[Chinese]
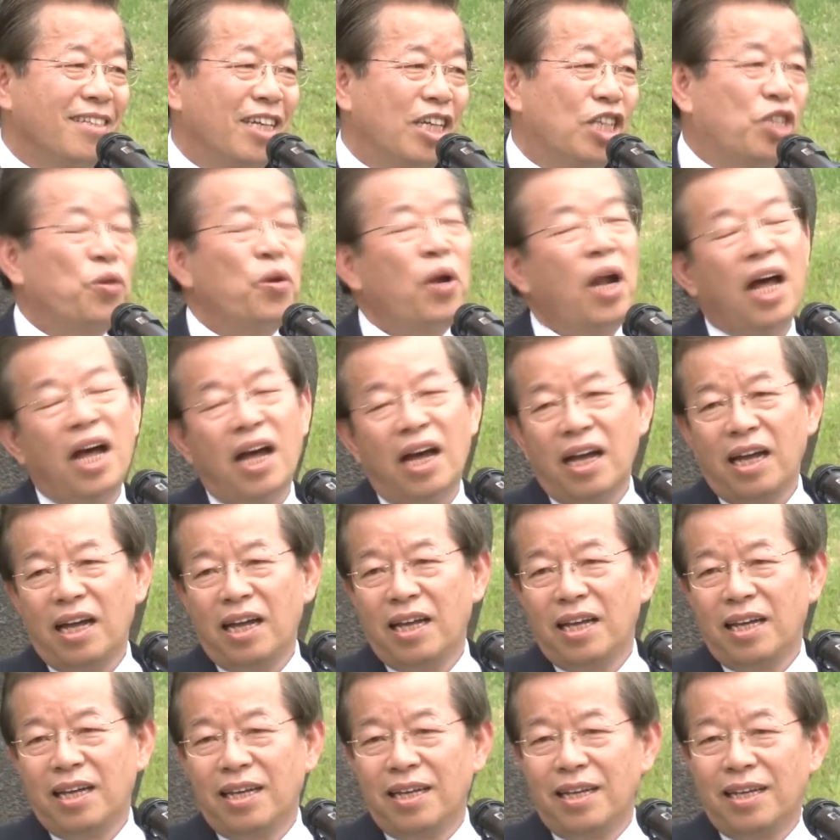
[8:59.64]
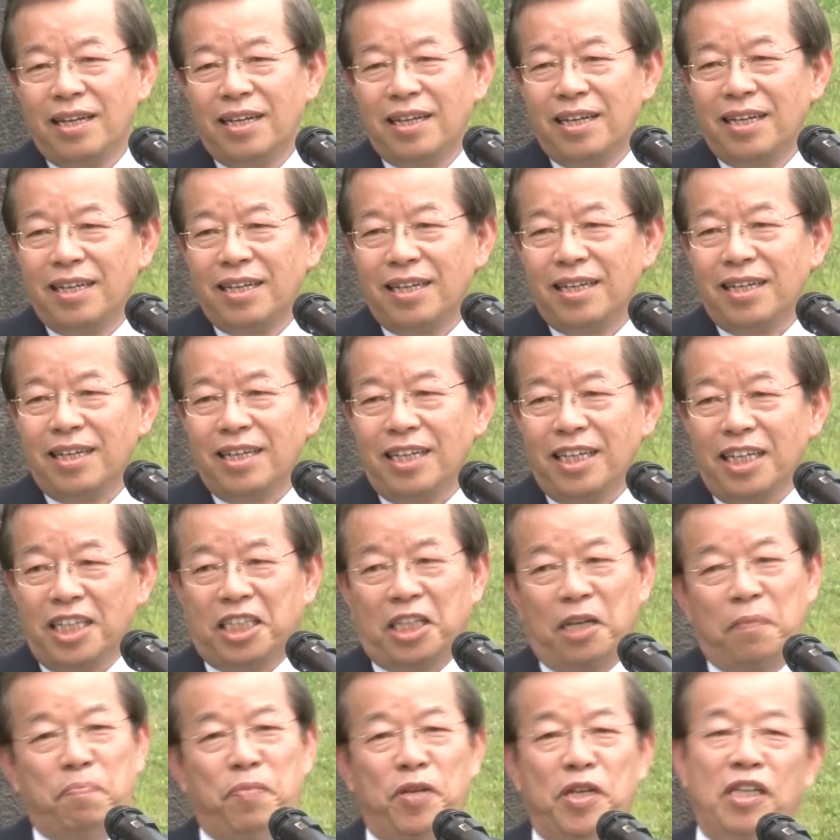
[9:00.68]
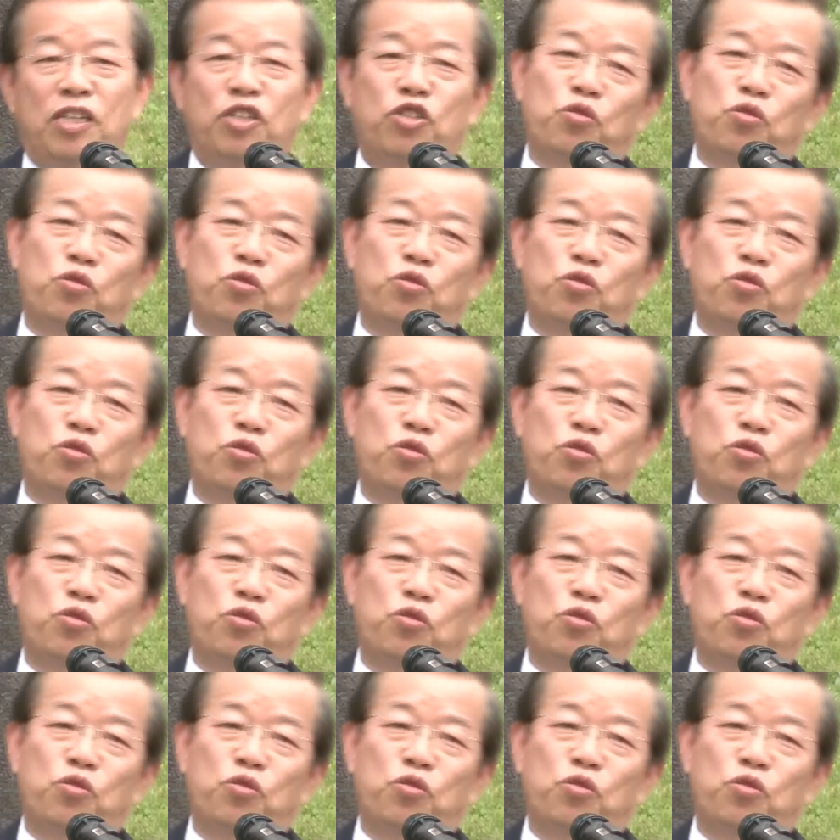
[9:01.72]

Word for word: 伊怎啊？伊是被